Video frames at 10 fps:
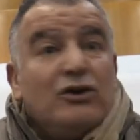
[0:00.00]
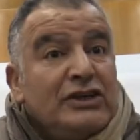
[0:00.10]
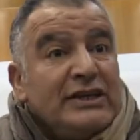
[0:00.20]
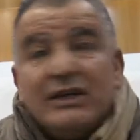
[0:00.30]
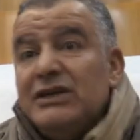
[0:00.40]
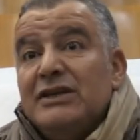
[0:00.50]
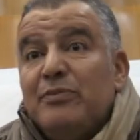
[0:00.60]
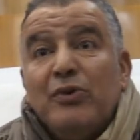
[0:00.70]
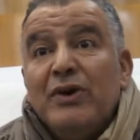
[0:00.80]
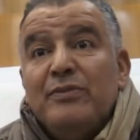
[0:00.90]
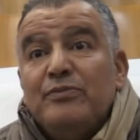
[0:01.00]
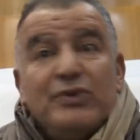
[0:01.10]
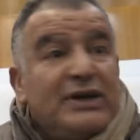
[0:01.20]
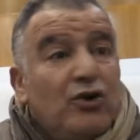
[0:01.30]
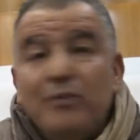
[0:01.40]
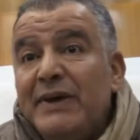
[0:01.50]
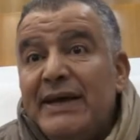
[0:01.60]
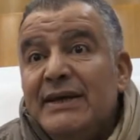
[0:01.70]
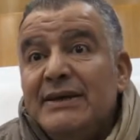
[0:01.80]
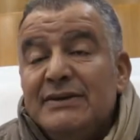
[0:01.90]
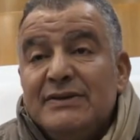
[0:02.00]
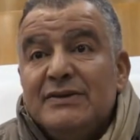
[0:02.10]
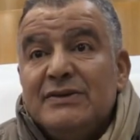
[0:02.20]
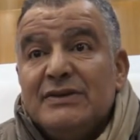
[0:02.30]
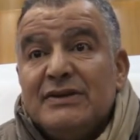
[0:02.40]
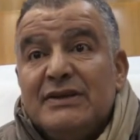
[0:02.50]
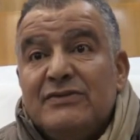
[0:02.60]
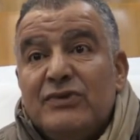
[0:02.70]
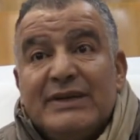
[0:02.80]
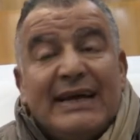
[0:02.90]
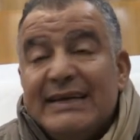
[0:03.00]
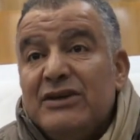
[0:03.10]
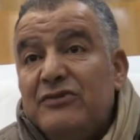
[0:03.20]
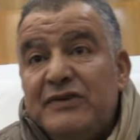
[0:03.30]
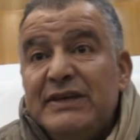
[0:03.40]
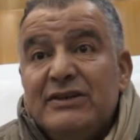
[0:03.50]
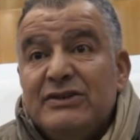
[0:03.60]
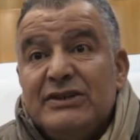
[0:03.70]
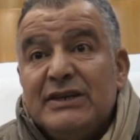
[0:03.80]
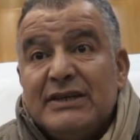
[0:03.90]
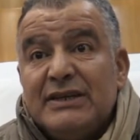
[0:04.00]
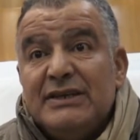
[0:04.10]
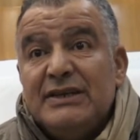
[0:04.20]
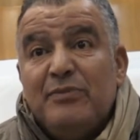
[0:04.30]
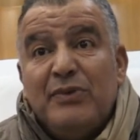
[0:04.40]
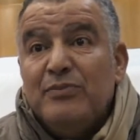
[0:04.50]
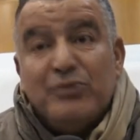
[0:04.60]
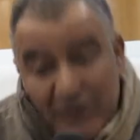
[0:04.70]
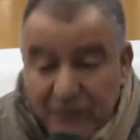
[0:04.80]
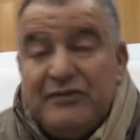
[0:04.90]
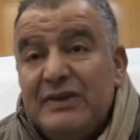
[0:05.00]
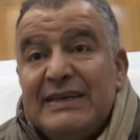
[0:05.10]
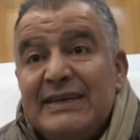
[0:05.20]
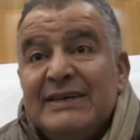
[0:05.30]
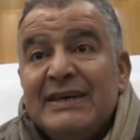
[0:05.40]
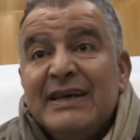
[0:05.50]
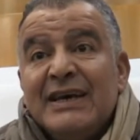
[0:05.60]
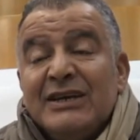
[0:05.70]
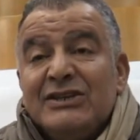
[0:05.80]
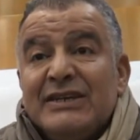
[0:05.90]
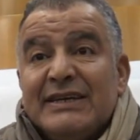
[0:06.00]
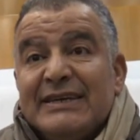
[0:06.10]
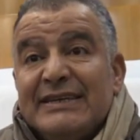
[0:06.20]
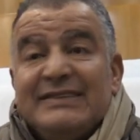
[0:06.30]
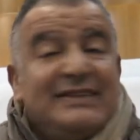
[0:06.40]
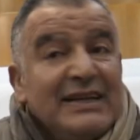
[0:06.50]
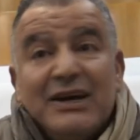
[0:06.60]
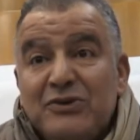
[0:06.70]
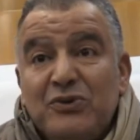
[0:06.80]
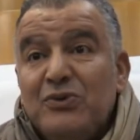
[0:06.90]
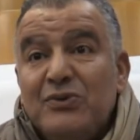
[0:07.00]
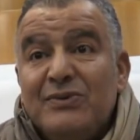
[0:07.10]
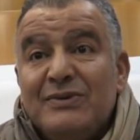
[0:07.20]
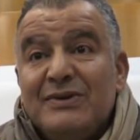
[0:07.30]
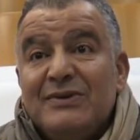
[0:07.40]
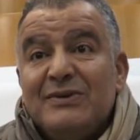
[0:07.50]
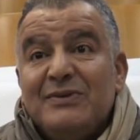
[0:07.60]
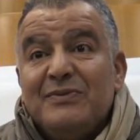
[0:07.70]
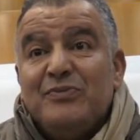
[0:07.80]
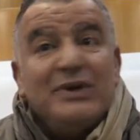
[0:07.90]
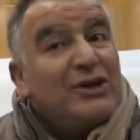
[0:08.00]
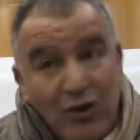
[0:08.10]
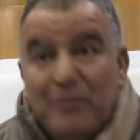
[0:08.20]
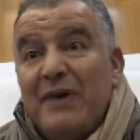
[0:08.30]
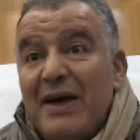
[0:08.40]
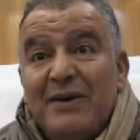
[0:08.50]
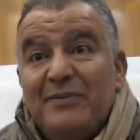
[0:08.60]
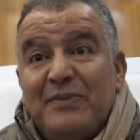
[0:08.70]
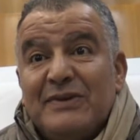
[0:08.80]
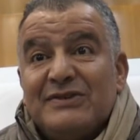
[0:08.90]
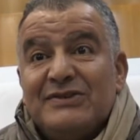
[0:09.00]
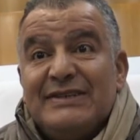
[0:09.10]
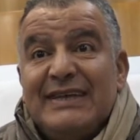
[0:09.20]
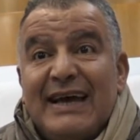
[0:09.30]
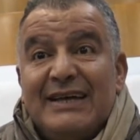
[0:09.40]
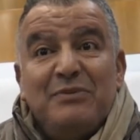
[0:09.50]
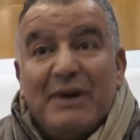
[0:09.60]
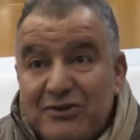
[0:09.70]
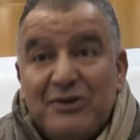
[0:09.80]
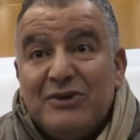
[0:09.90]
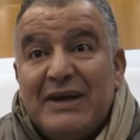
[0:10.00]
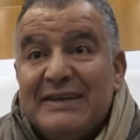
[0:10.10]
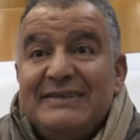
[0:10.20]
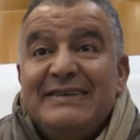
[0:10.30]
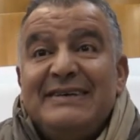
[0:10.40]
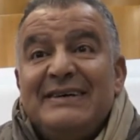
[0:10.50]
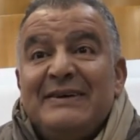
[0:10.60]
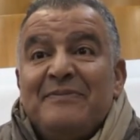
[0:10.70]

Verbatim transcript: J'ai écrit des poèmes pour les copains qui voulaient draguer des filles, j'ai écrit des poèmes pour des filles, j'ai écrit des scénarios pour les copains parce que j'étais animateur de quartier.